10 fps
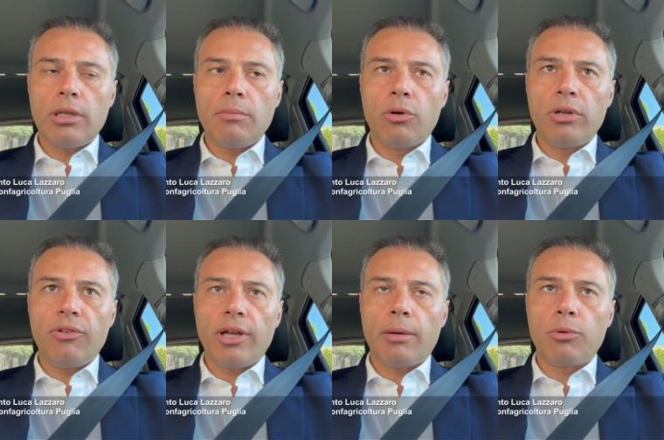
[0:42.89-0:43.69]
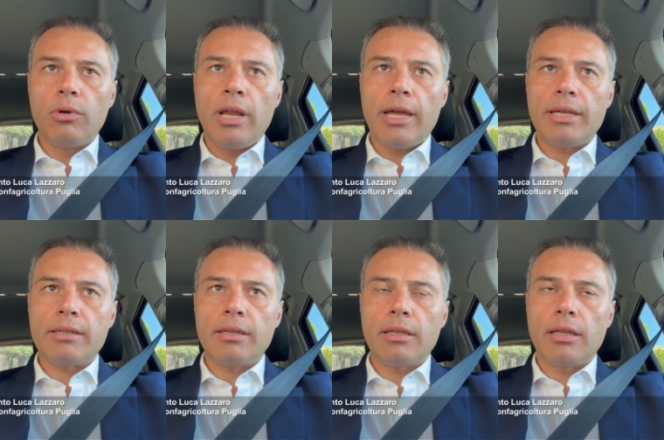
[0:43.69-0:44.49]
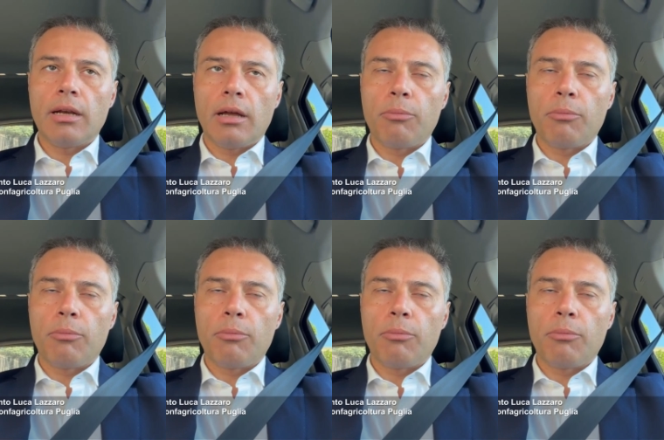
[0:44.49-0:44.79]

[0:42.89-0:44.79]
di bonifica pugliesi del,